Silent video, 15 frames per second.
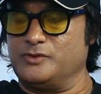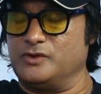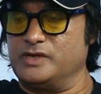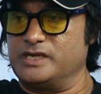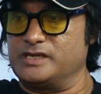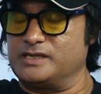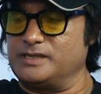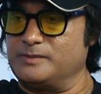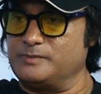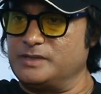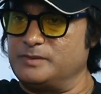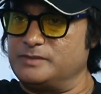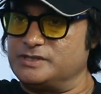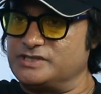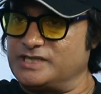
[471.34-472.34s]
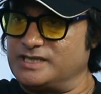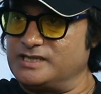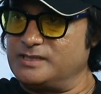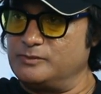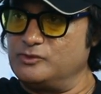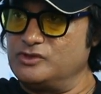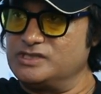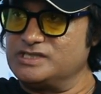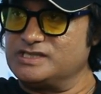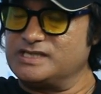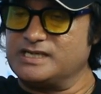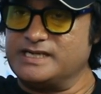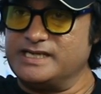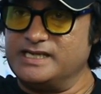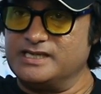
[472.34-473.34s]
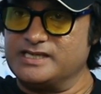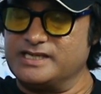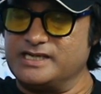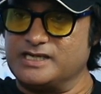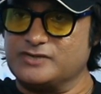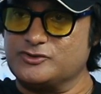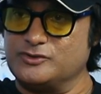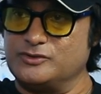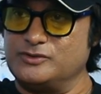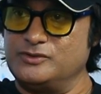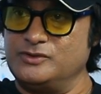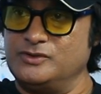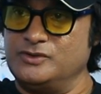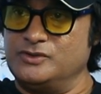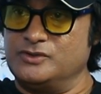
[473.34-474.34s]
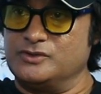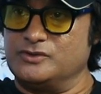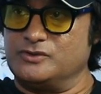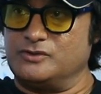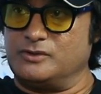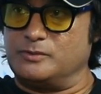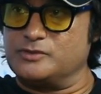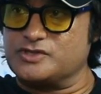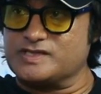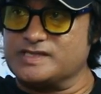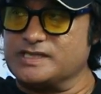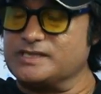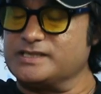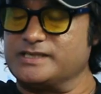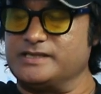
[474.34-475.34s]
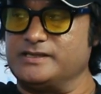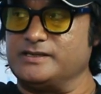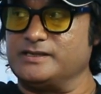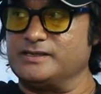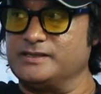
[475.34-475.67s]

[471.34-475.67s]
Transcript: অনেকটা আমরা আবার জানতামও না যে তার হেলথের আসল অবস্থাটা কি